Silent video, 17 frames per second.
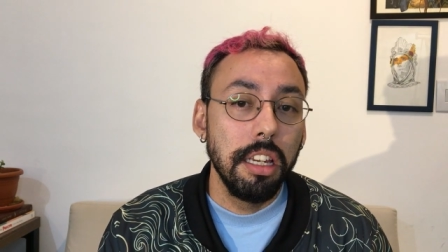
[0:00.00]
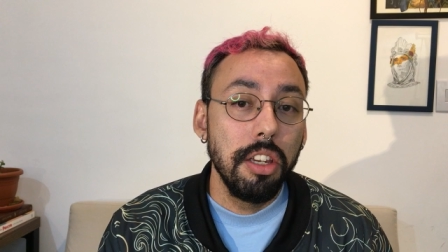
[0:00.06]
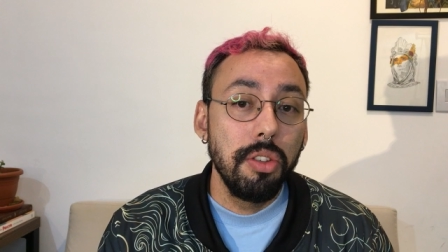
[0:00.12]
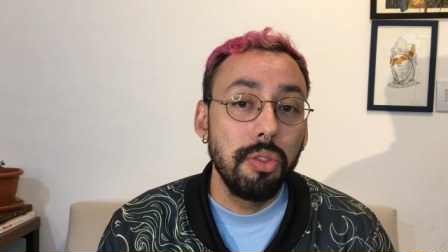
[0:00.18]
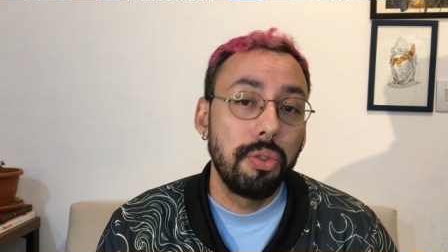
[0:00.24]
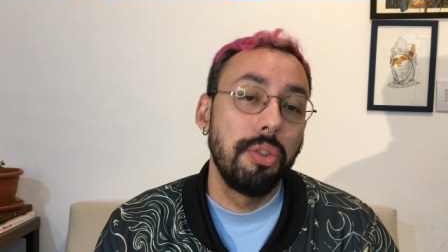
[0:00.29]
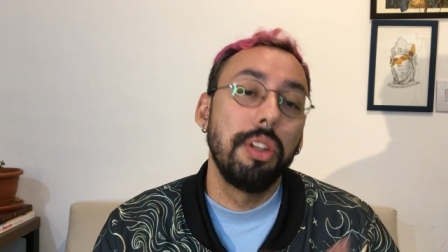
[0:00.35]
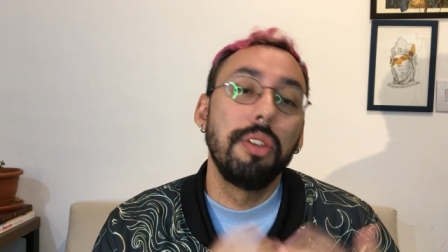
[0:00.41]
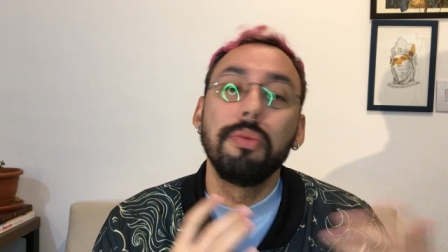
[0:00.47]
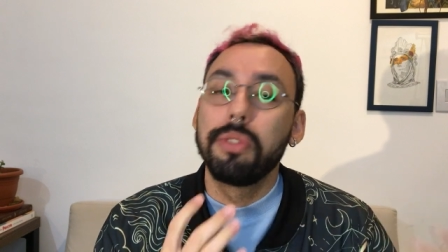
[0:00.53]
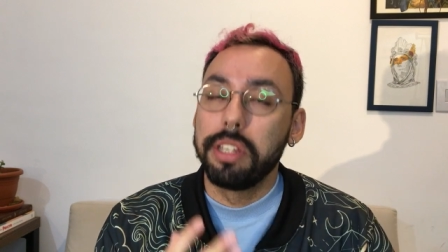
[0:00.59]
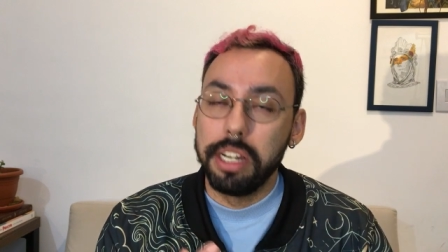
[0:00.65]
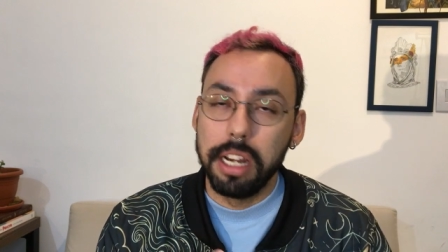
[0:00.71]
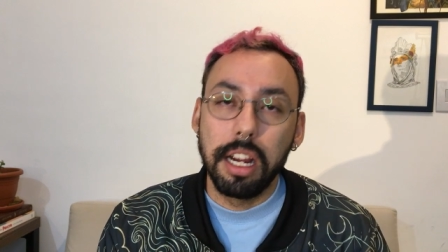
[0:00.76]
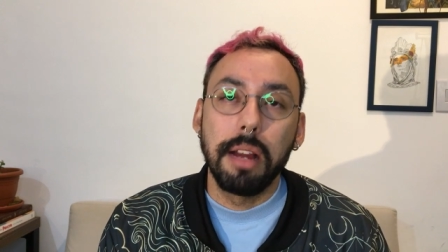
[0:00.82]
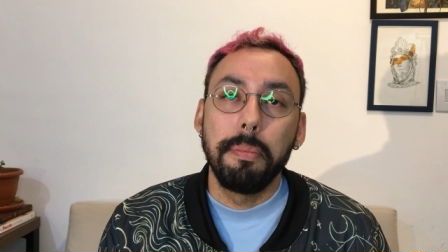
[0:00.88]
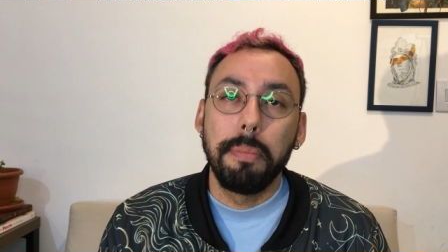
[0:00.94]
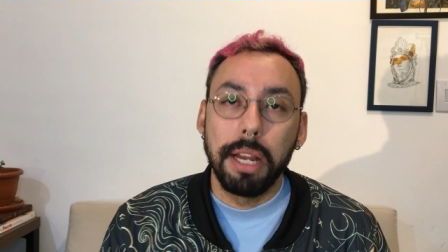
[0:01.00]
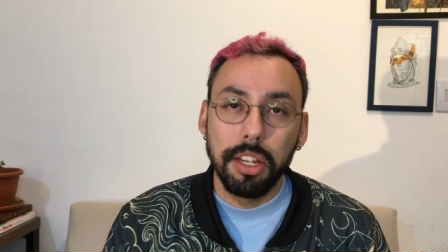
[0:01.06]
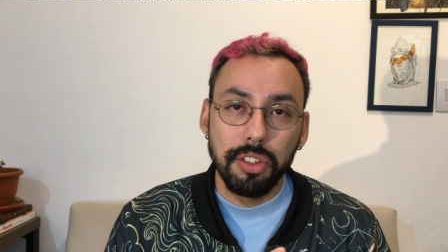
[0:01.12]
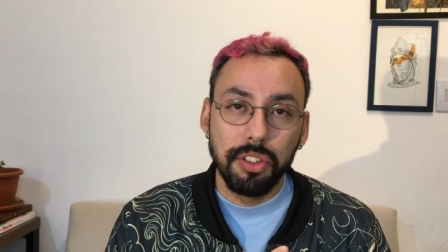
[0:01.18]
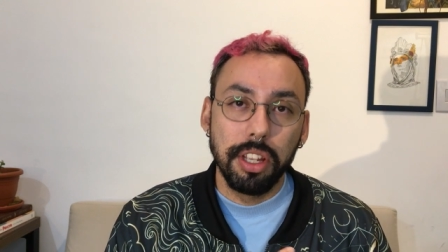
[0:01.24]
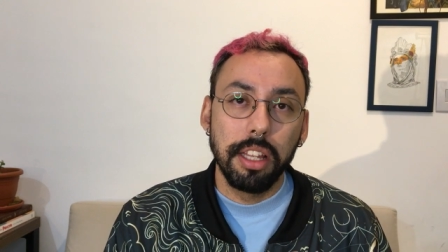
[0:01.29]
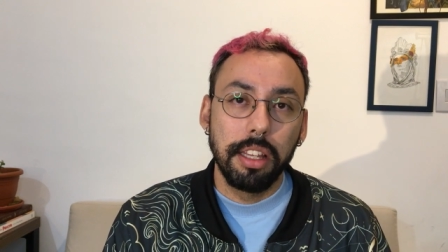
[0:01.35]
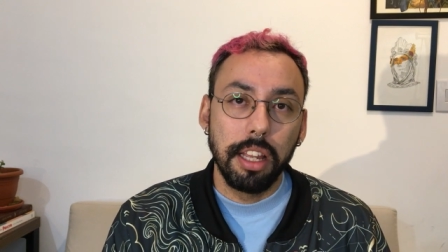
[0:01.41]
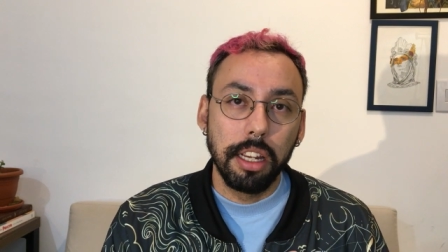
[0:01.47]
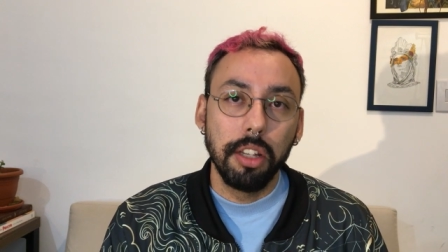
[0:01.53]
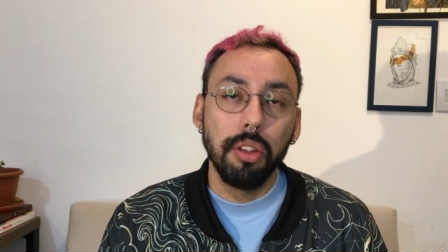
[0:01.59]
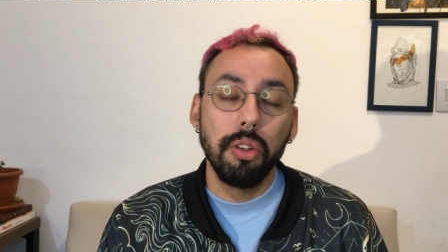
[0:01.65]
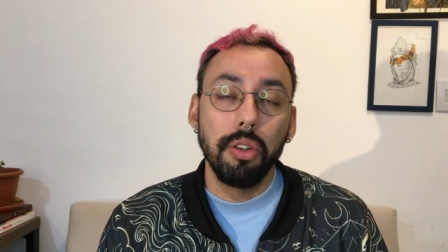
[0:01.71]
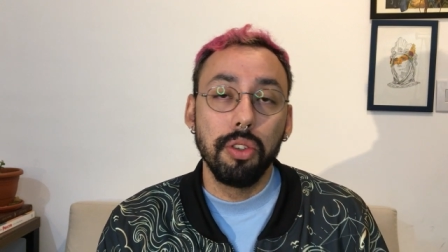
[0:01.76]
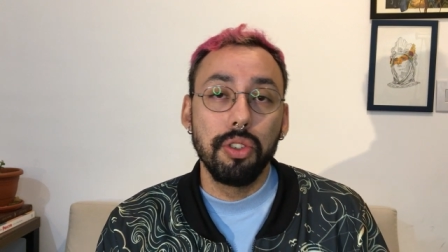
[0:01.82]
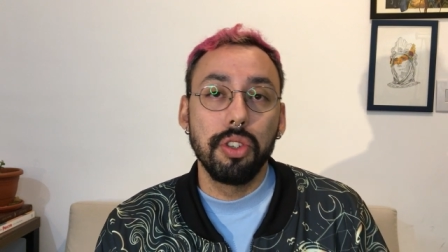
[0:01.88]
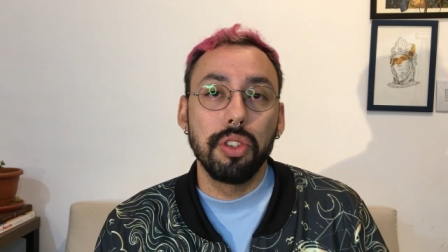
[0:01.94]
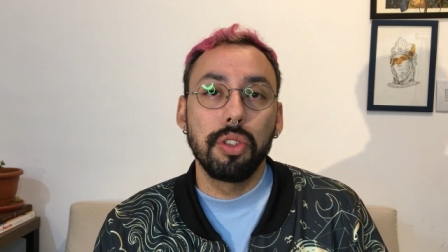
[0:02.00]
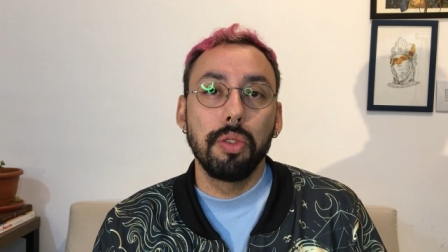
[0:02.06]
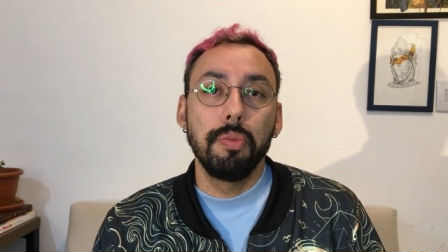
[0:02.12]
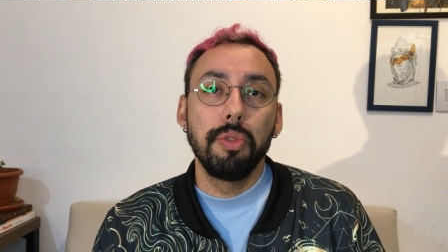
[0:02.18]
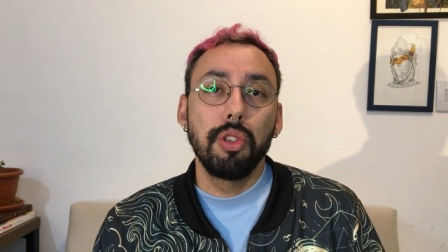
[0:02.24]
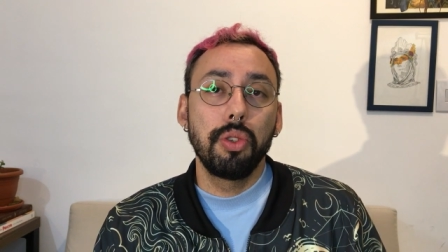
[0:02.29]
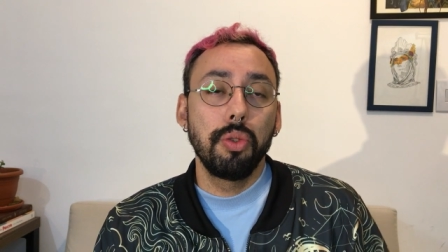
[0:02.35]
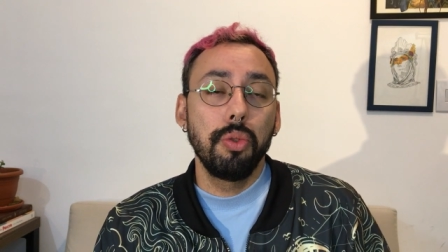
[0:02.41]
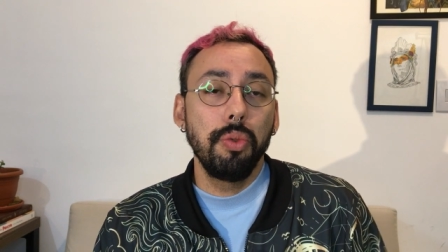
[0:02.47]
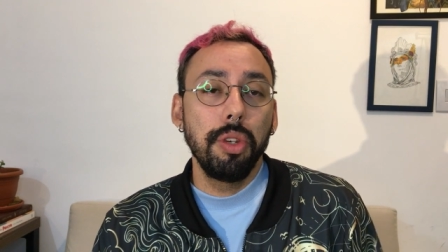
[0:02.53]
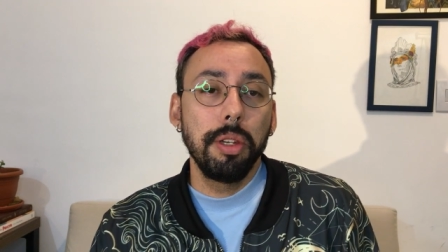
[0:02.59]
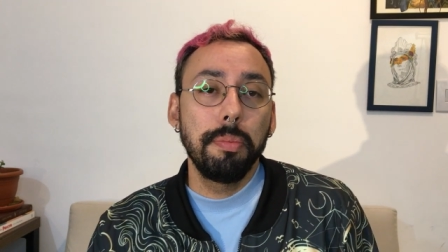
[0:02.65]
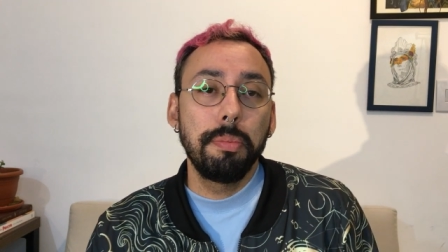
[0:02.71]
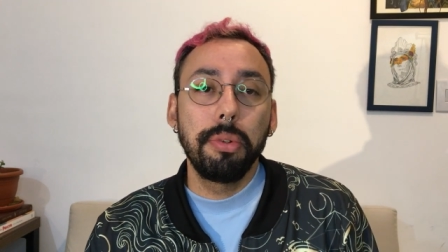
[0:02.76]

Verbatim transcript: isso não seria capaz da tecnologia substituir,